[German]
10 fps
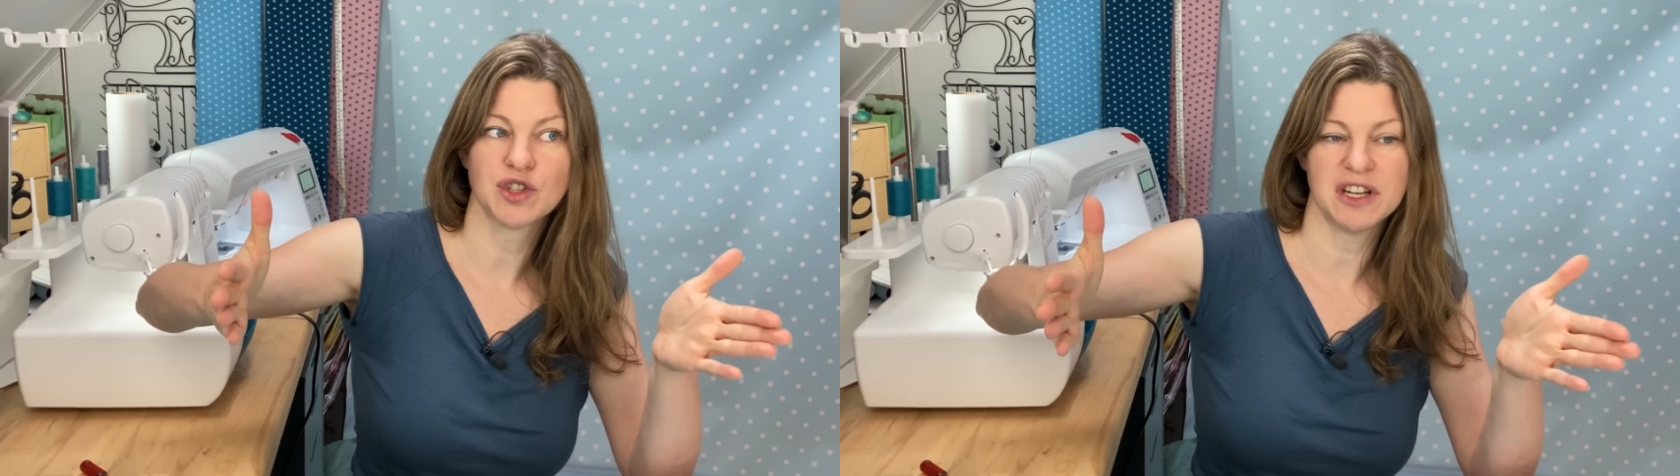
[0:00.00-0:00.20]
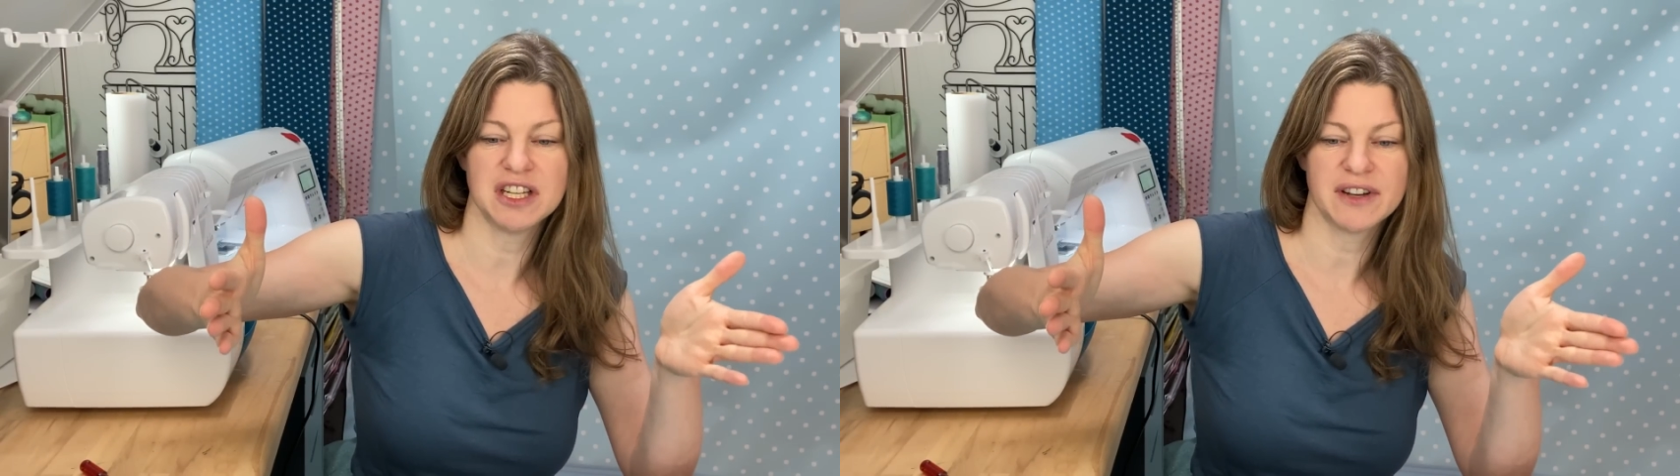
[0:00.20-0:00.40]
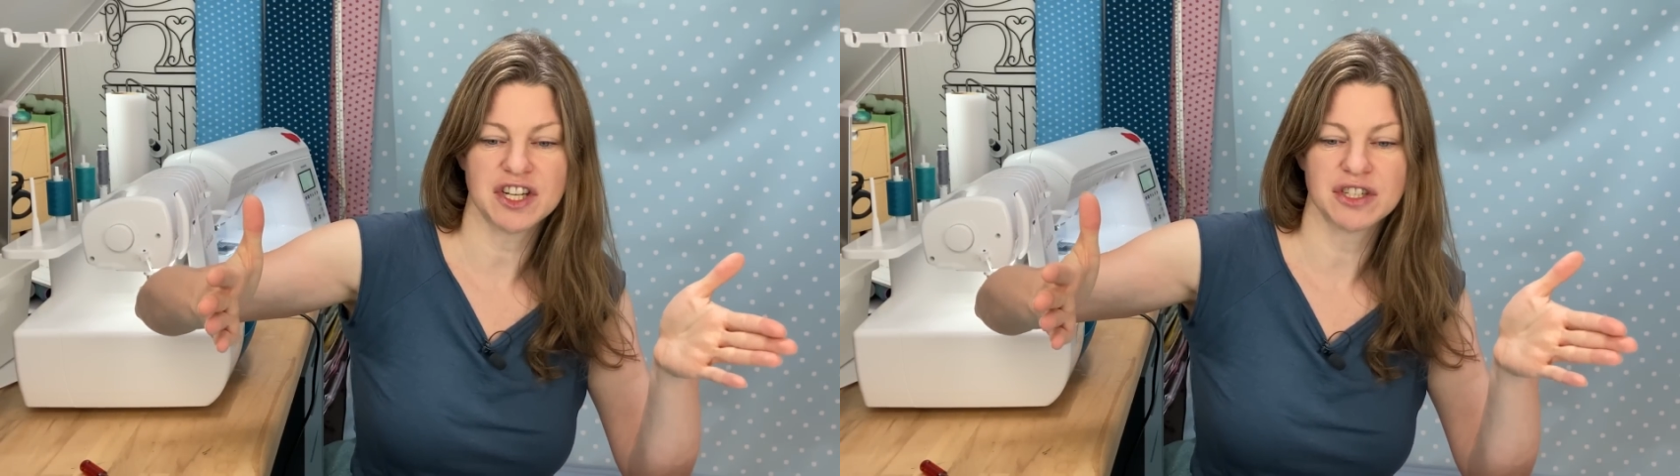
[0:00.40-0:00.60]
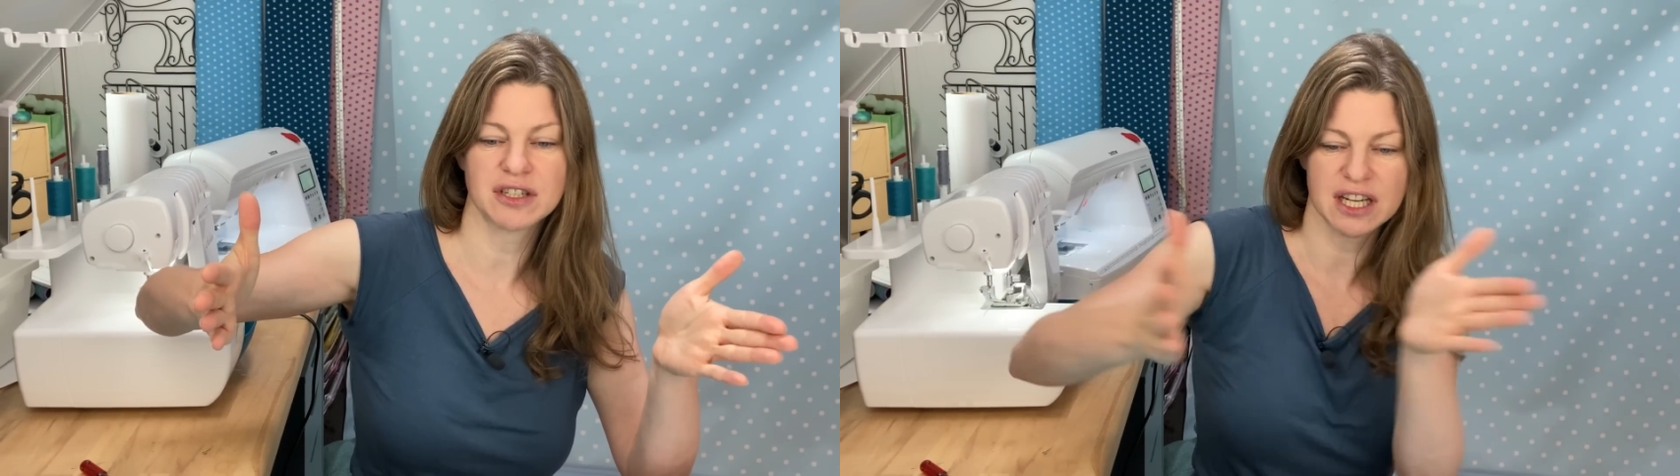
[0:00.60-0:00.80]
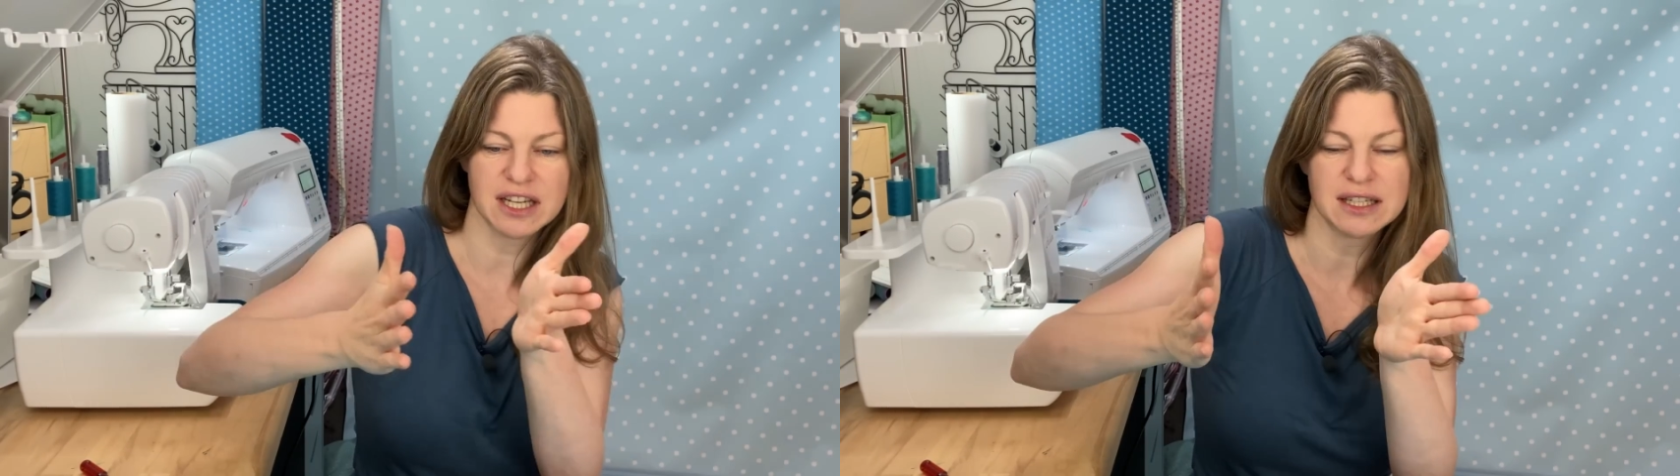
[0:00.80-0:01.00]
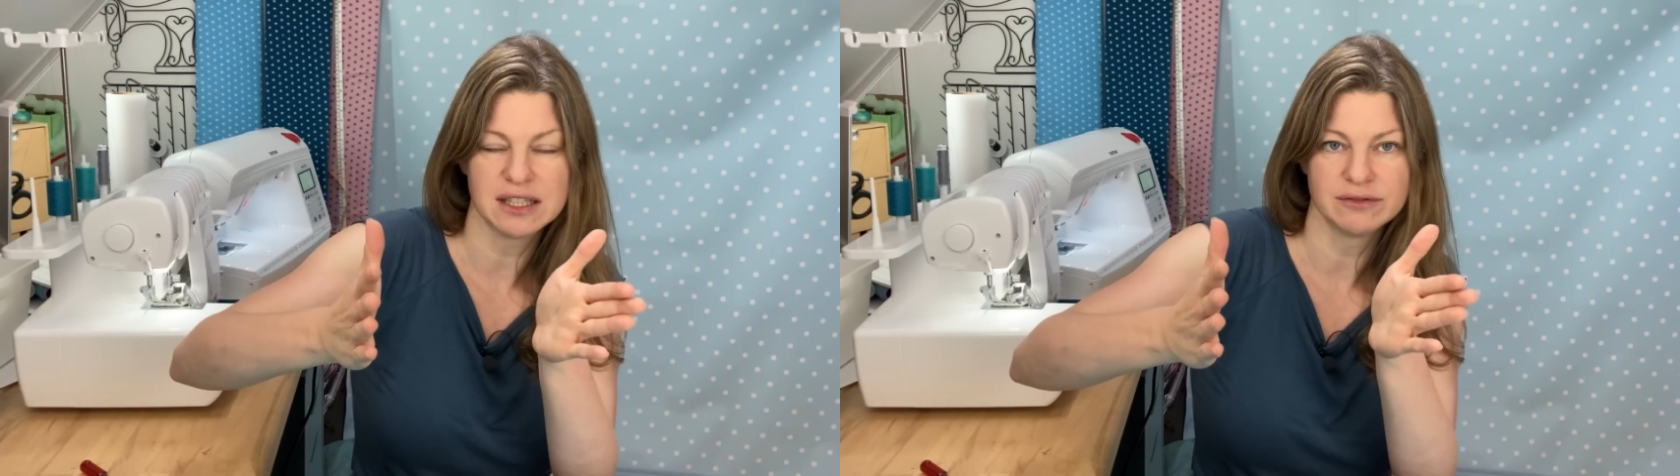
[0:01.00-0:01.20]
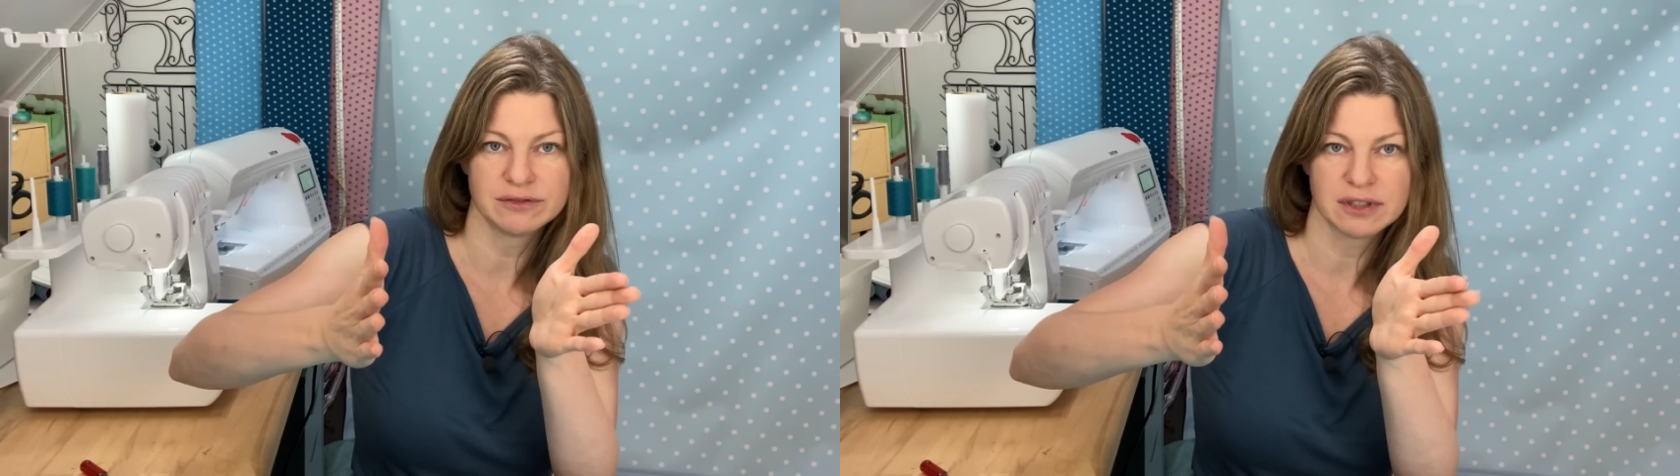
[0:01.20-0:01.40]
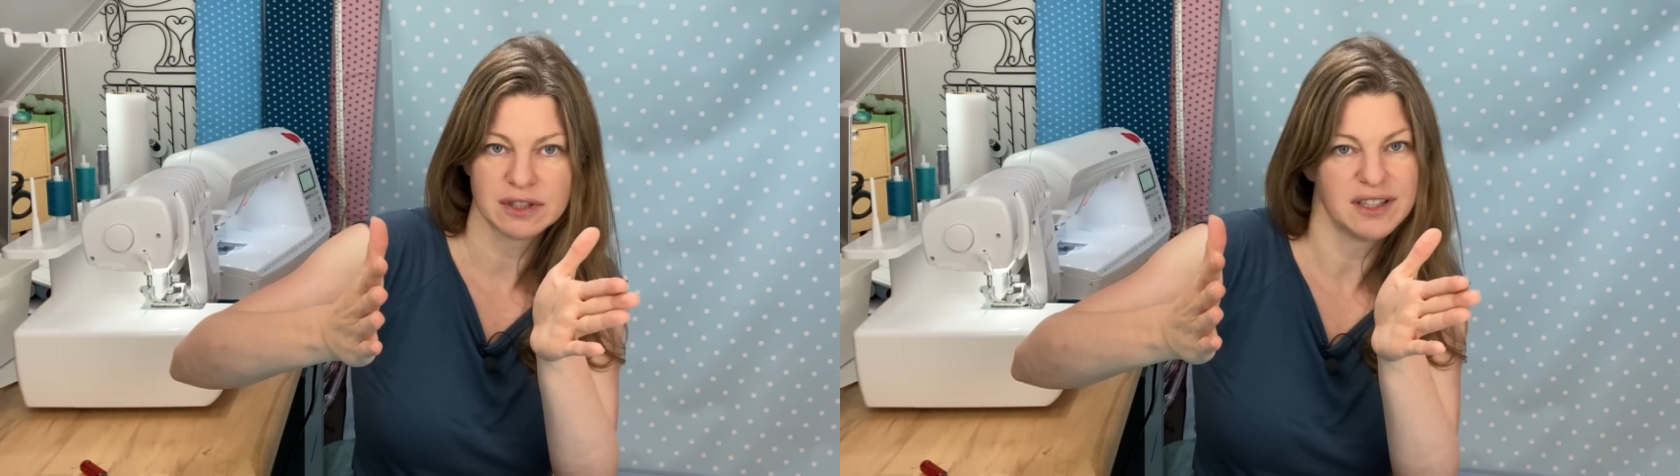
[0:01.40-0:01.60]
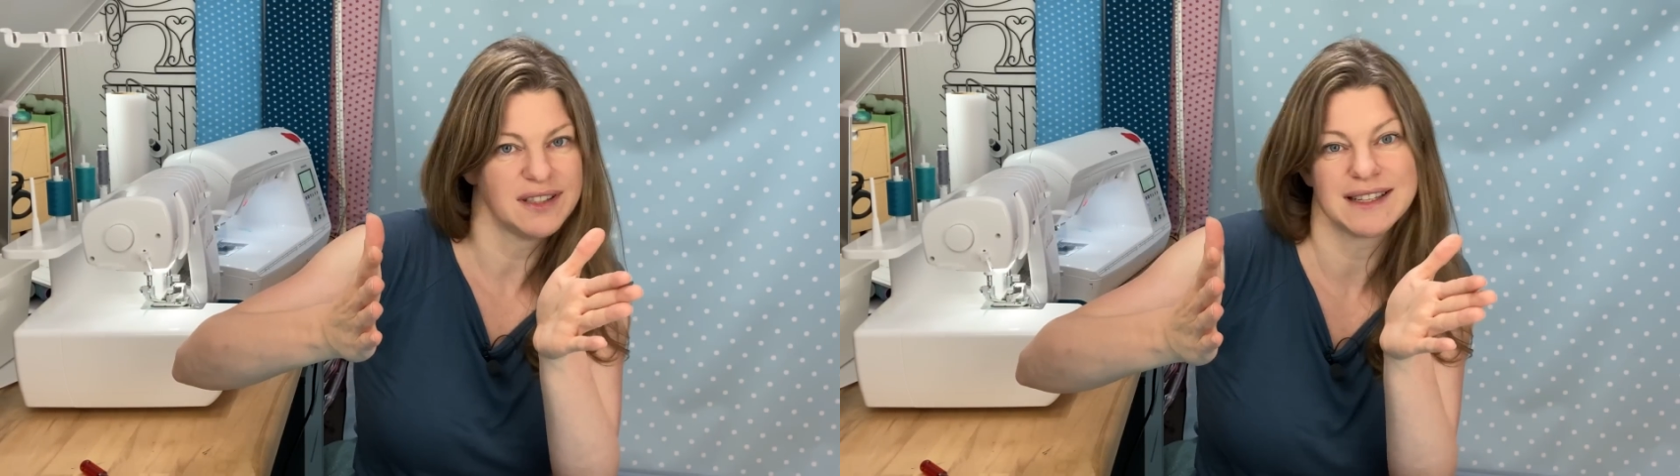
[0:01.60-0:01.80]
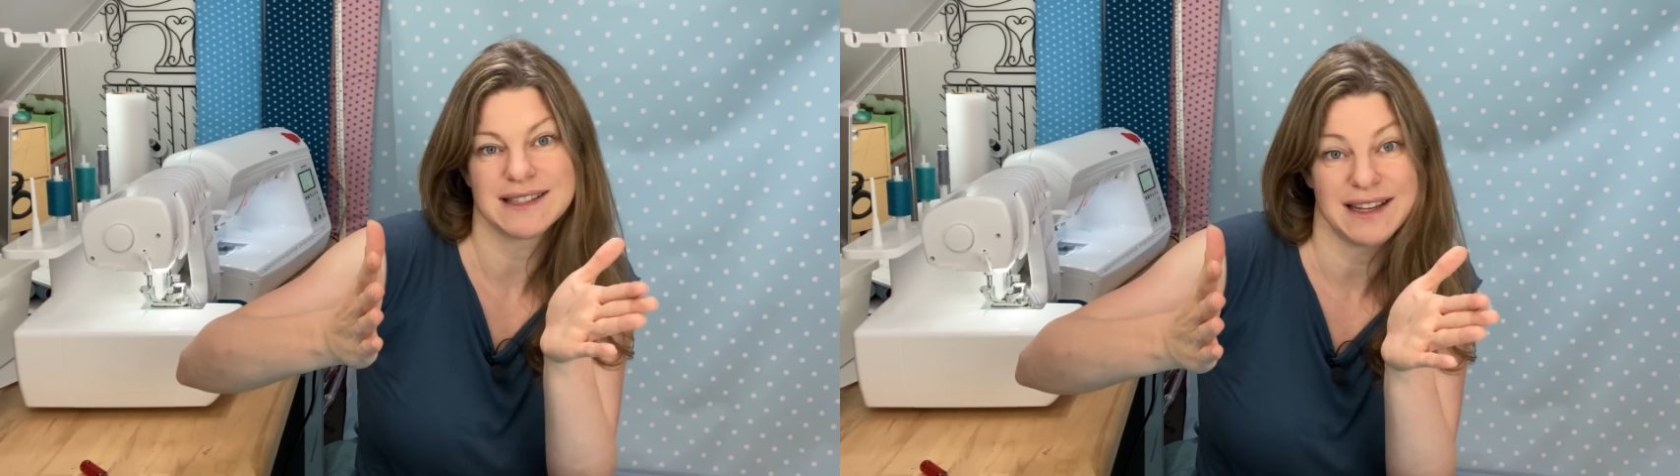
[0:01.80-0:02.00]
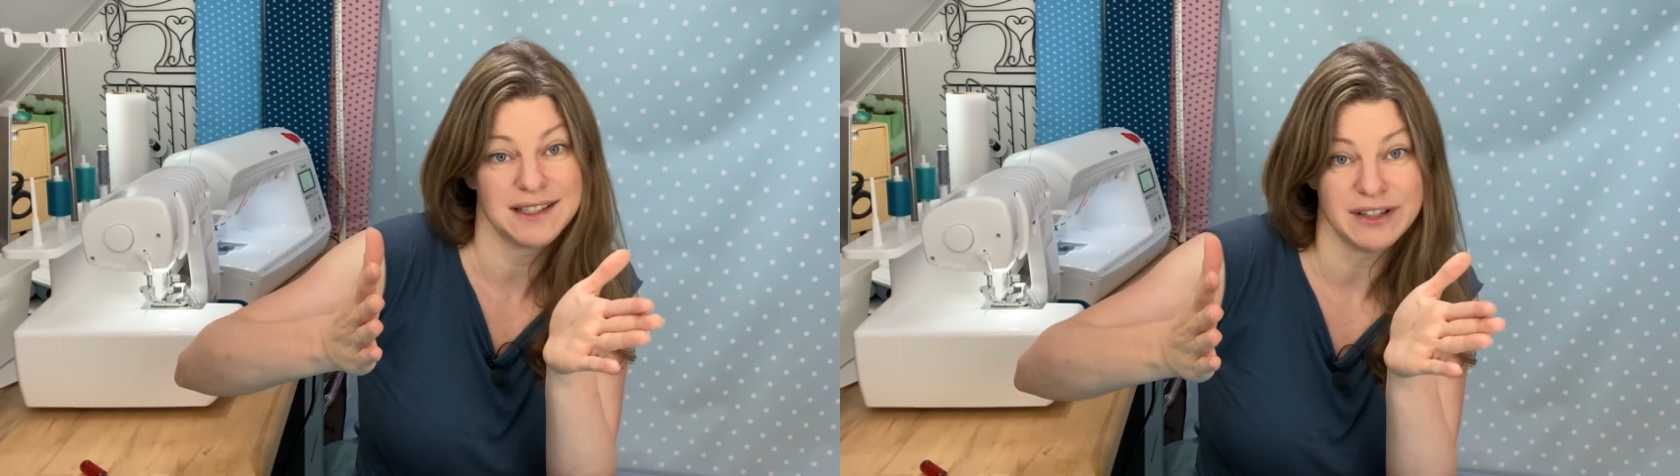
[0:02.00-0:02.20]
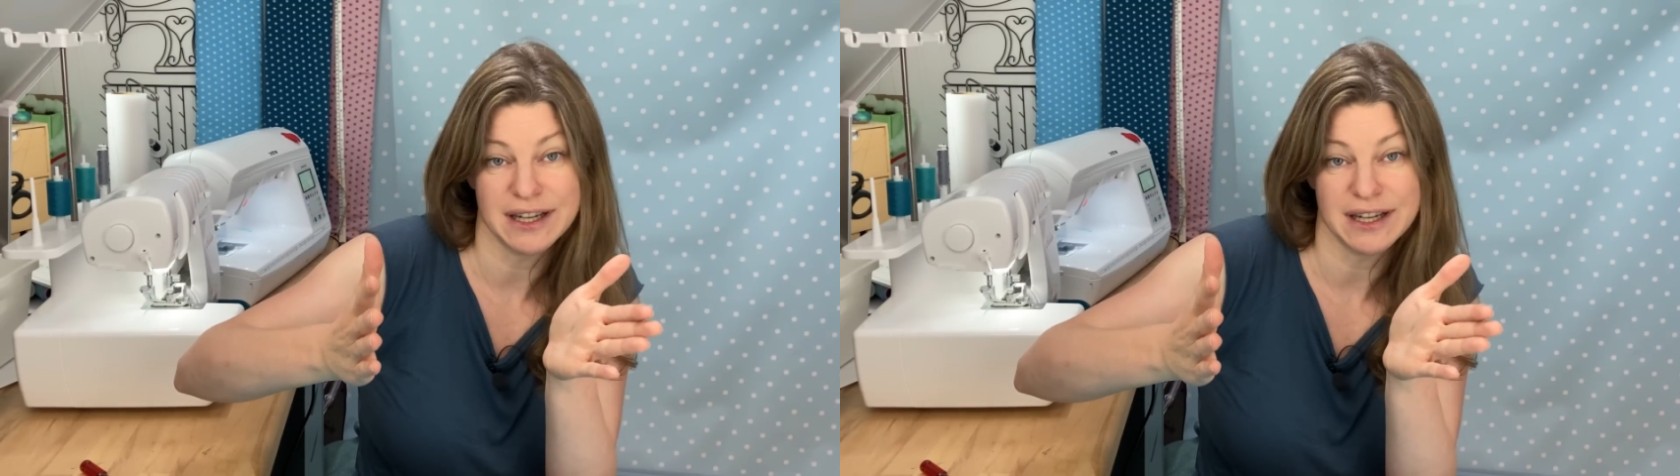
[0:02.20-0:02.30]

später waschen, krinkeln, ist das gleiche wie